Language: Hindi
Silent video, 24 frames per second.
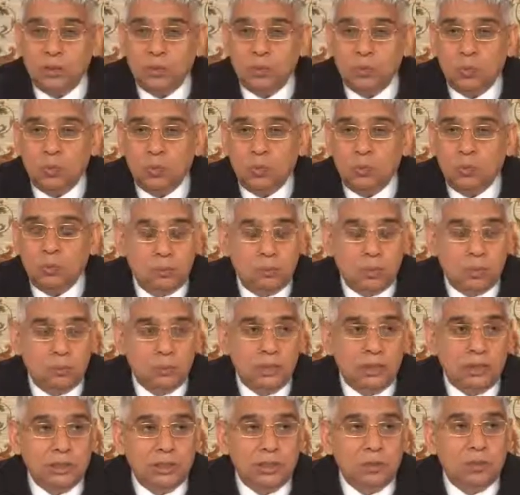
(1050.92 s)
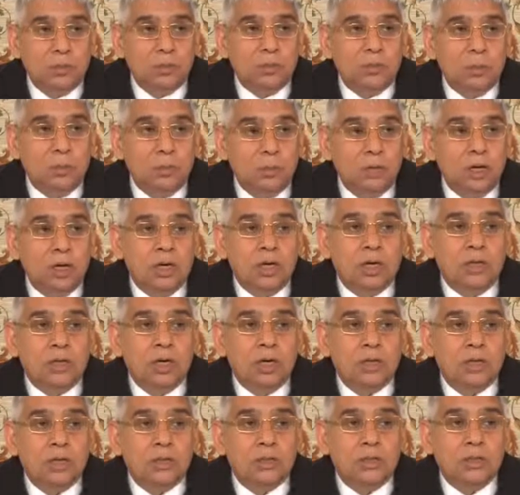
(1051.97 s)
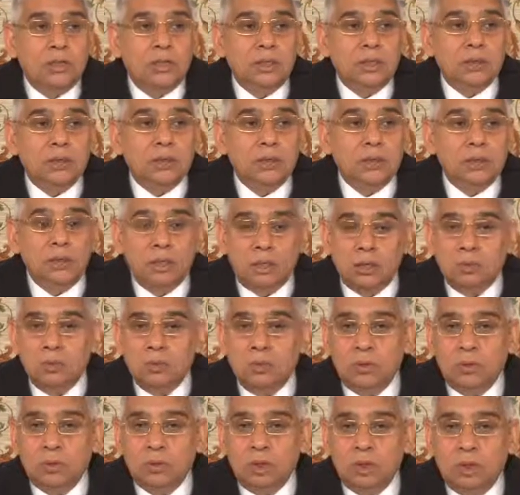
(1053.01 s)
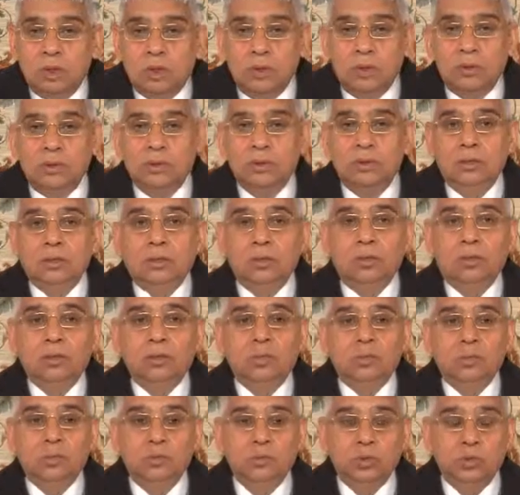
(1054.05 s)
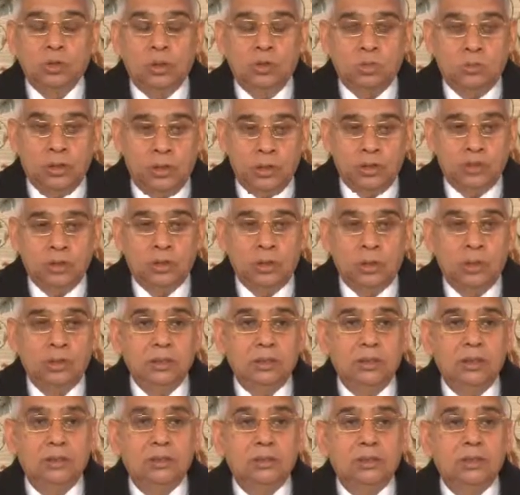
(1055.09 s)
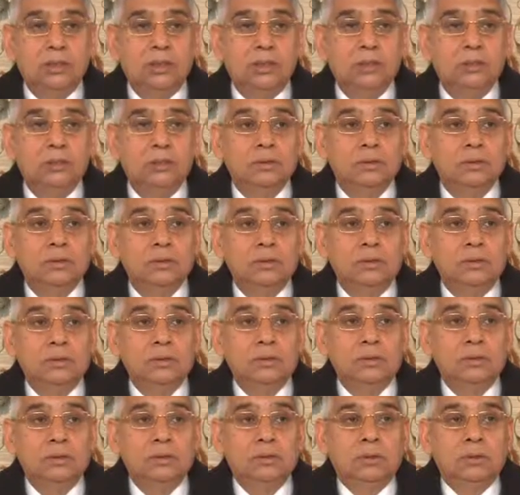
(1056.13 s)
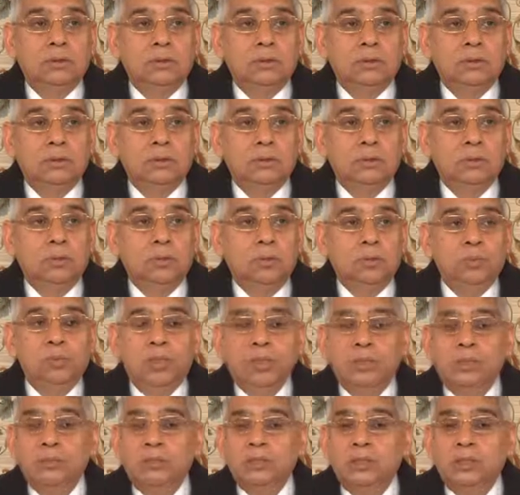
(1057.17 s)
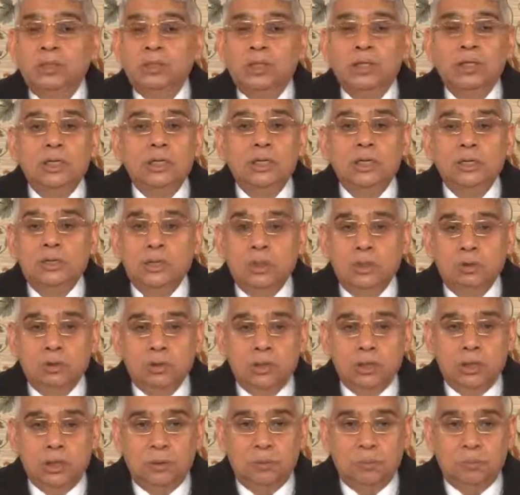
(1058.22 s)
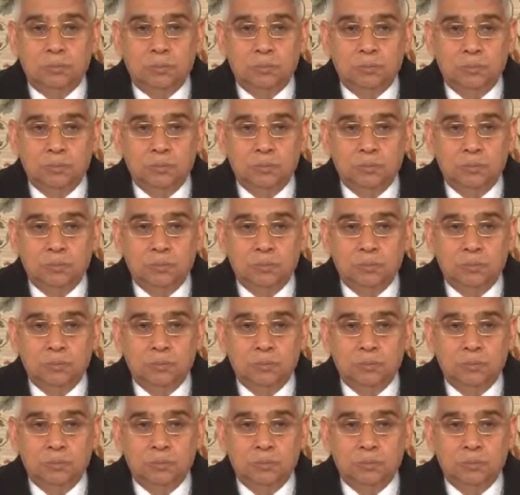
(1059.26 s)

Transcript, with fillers: से तो वो कबीर जी को धमका कर आ गए थे कि तू गलत बोलता है तो मुसलमान दिखाई देता है तो परमात्मा चले गए थे उस टाइम